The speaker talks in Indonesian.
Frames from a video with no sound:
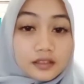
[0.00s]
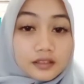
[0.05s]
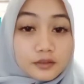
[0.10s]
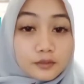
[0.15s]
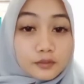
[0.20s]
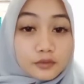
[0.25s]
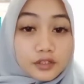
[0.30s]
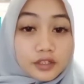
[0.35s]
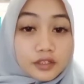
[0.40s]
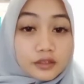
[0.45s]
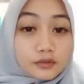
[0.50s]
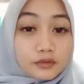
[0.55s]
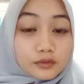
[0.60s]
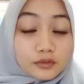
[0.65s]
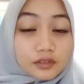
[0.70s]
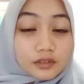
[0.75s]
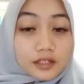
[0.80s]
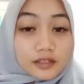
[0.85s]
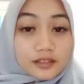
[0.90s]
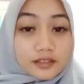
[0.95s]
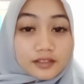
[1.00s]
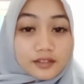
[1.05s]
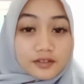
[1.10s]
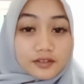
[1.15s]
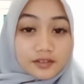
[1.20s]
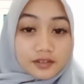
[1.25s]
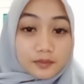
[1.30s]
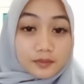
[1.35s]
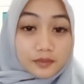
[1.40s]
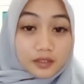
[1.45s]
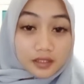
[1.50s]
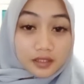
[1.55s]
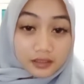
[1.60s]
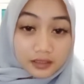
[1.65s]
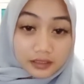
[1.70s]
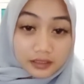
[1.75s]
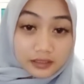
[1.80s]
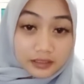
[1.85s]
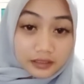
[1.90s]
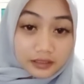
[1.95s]
Kemudian untuk nanti sistemnya
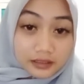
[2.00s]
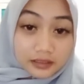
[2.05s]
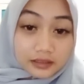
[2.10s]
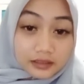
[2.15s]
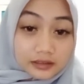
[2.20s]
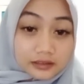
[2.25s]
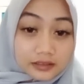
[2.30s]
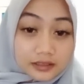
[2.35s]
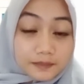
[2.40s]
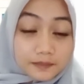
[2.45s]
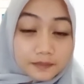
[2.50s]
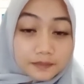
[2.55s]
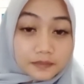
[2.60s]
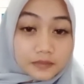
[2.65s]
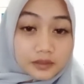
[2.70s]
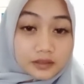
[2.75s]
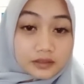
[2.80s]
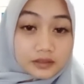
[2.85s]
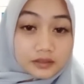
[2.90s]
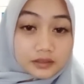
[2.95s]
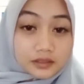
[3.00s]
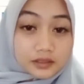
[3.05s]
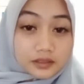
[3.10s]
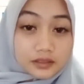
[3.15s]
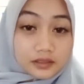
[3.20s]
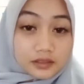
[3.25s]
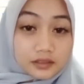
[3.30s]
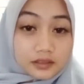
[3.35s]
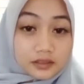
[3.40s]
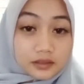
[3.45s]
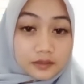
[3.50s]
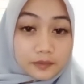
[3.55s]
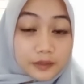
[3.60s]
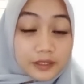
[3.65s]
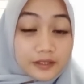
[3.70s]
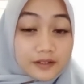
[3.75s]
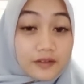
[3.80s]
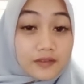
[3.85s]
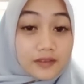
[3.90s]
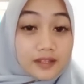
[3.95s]
kita tetap uh,
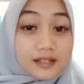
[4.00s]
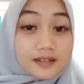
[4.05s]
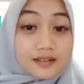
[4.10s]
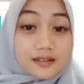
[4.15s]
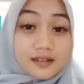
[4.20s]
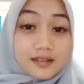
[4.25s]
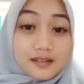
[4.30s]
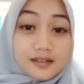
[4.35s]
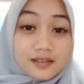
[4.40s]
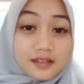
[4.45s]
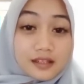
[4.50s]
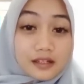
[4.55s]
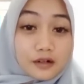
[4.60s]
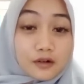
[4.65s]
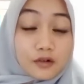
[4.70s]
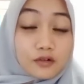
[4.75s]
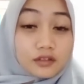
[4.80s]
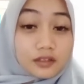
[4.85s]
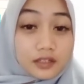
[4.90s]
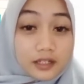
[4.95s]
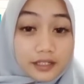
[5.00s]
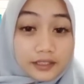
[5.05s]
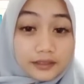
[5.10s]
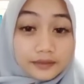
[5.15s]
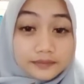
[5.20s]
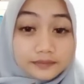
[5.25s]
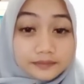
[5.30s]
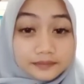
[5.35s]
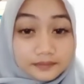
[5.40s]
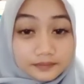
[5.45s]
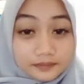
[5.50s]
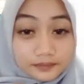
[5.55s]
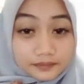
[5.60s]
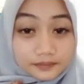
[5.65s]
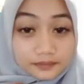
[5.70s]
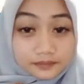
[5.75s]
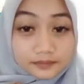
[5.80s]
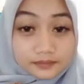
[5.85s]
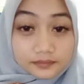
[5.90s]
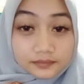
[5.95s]
presentasi secara online
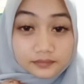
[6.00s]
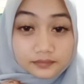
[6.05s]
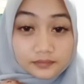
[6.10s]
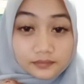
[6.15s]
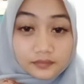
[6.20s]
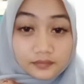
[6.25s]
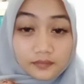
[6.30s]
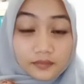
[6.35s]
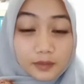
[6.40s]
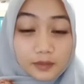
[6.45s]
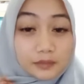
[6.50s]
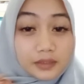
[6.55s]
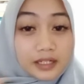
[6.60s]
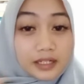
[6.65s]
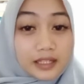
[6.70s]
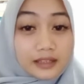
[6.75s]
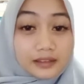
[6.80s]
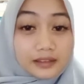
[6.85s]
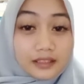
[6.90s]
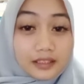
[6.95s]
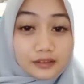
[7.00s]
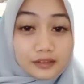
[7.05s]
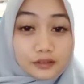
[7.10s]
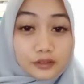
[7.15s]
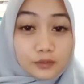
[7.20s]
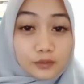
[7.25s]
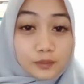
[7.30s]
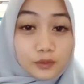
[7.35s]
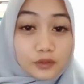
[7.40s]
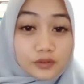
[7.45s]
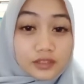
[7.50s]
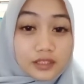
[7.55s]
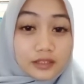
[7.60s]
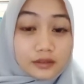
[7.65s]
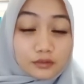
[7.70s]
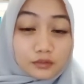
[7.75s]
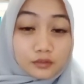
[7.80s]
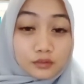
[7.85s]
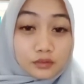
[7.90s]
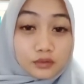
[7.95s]
bergantian kelompok 1,
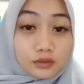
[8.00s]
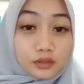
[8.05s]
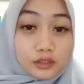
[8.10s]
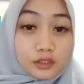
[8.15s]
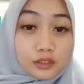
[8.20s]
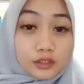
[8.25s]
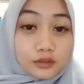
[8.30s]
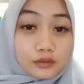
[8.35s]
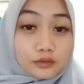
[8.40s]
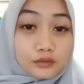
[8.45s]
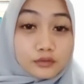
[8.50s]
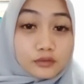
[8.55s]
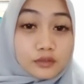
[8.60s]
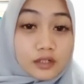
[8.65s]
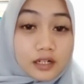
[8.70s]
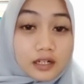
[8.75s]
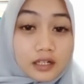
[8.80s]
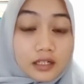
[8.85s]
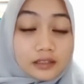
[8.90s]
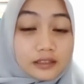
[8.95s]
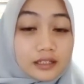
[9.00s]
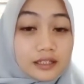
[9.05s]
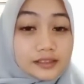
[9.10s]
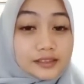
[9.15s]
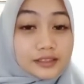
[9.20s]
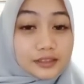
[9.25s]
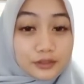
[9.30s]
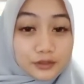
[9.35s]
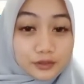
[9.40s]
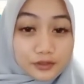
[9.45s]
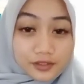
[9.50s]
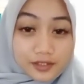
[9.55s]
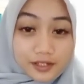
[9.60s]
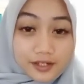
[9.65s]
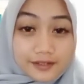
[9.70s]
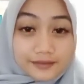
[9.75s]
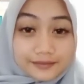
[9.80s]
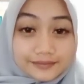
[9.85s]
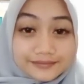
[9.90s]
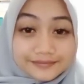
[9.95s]
2 dan
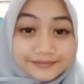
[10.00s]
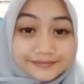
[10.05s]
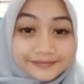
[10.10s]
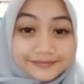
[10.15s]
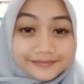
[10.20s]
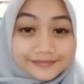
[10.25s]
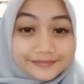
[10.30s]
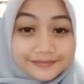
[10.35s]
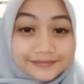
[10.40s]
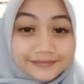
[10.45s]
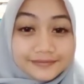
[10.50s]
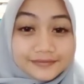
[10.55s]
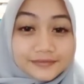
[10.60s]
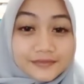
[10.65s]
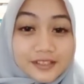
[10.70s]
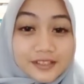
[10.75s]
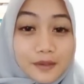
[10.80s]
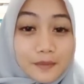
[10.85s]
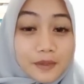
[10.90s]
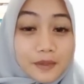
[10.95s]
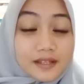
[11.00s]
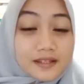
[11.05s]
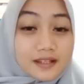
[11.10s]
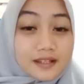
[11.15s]
seterusnya sampai